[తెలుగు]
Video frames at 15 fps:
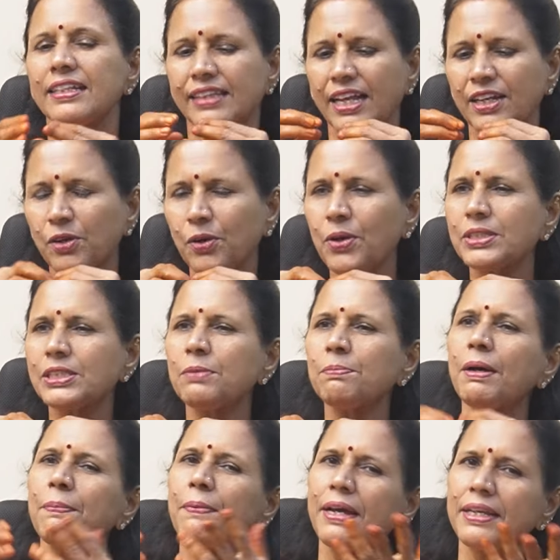తన కోసం
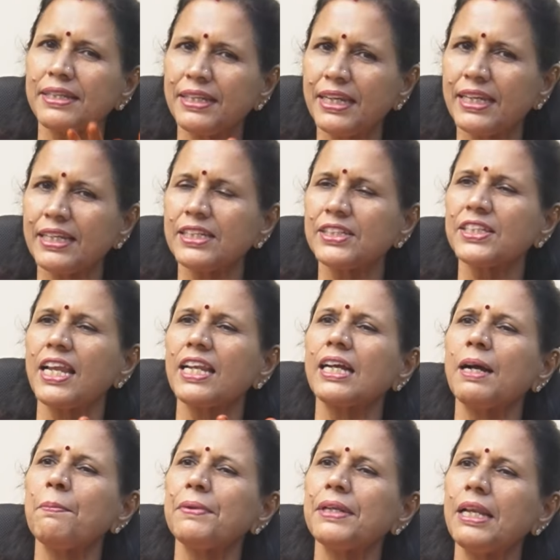పాపం అన్ని షెల్
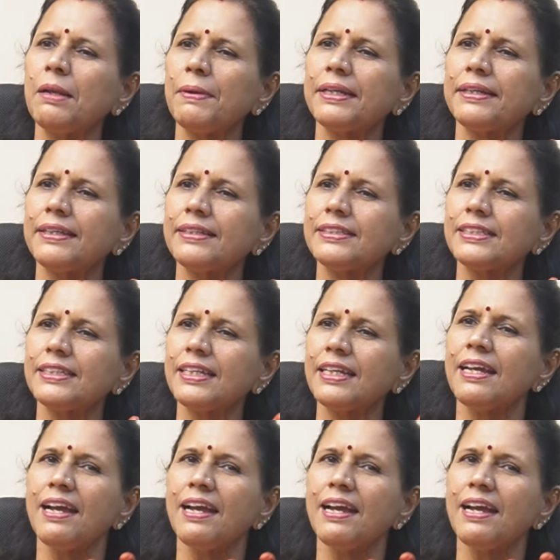కంపెనీలు పెట్టించి